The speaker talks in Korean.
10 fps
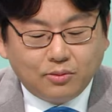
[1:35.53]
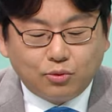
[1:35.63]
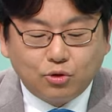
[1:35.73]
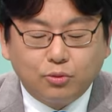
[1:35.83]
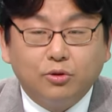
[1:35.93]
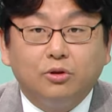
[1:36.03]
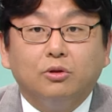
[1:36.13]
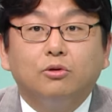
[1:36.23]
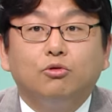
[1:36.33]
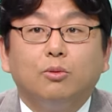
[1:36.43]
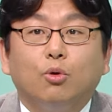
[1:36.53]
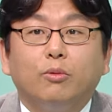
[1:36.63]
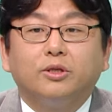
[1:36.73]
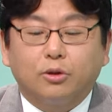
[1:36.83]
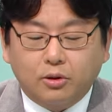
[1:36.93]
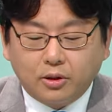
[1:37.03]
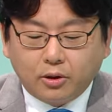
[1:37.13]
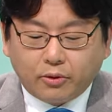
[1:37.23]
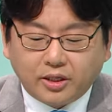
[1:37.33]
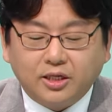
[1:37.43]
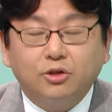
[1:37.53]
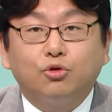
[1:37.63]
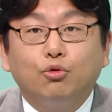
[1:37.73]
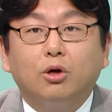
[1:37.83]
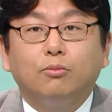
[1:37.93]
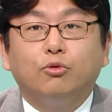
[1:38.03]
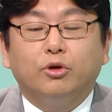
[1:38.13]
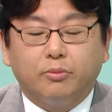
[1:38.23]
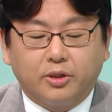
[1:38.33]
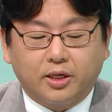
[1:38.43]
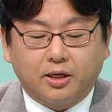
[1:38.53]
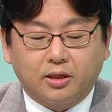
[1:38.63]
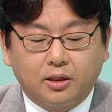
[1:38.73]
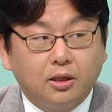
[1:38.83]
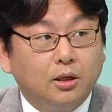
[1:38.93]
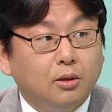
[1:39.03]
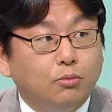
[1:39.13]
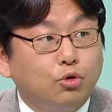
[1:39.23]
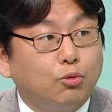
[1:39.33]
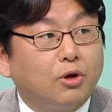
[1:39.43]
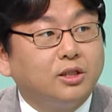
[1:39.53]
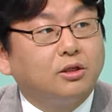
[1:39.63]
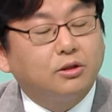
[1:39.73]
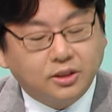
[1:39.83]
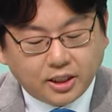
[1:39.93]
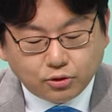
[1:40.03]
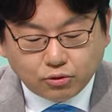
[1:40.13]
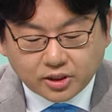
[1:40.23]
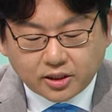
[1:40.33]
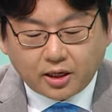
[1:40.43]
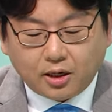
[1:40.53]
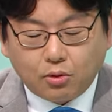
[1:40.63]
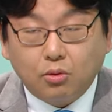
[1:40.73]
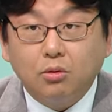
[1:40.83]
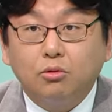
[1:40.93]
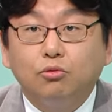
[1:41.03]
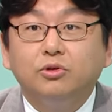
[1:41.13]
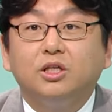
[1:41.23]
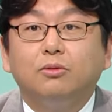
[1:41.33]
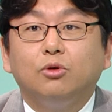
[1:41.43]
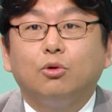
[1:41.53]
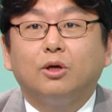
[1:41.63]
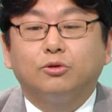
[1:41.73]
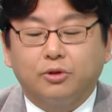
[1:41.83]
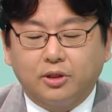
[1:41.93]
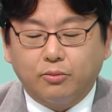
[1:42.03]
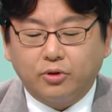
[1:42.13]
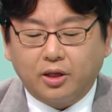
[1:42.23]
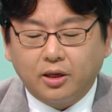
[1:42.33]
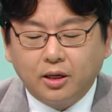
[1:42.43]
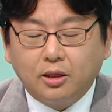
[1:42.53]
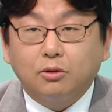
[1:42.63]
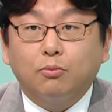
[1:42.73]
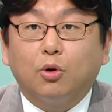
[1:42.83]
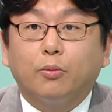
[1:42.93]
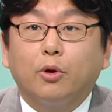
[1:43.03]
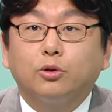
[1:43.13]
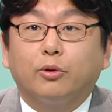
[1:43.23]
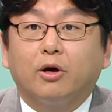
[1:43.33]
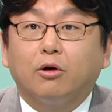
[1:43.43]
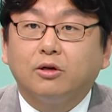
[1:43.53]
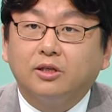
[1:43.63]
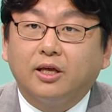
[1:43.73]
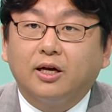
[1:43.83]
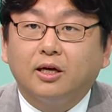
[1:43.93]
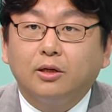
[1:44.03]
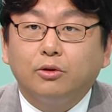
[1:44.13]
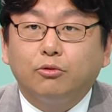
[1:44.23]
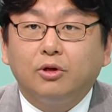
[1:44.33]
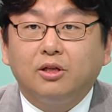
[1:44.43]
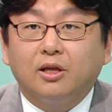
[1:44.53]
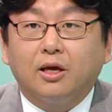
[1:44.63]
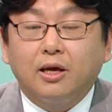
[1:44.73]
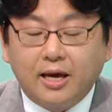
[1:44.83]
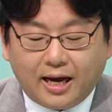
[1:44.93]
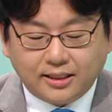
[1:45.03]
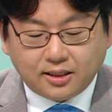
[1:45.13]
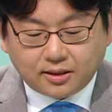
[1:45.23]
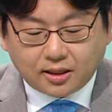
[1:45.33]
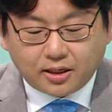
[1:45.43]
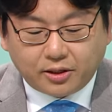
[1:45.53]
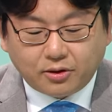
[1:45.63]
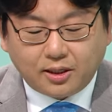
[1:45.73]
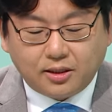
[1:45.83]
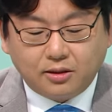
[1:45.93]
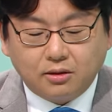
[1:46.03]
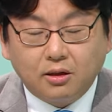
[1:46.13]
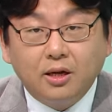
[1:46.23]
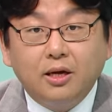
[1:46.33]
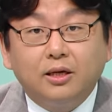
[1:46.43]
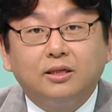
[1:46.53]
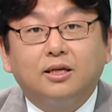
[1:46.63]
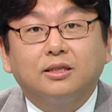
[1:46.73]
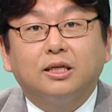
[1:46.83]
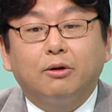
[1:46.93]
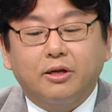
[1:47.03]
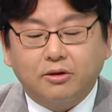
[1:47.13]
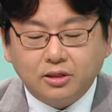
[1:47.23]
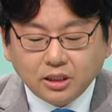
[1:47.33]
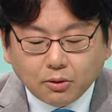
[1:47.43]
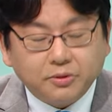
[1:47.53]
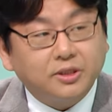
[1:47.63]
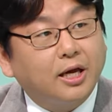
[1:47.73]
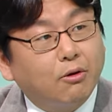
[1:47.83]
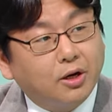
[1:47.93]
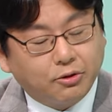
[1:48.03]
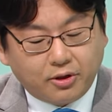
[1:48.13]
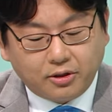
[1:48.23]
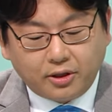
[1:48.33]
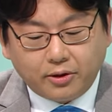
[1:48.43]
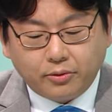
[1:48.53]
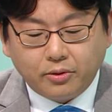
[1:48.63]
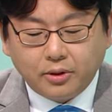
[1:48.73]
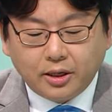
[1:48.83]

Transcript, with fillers: 무릎은 우리 몸에서 굉장히 중요한 부위입니다. 무릎 관절은 체중을 지탱하고 움직임을 도와주기 때문에 뭐 평소에 걸을 때나 뛸 때, 앉았다가 일어날 때등 일상생활에서 끊임없이 사용하게 되는데요.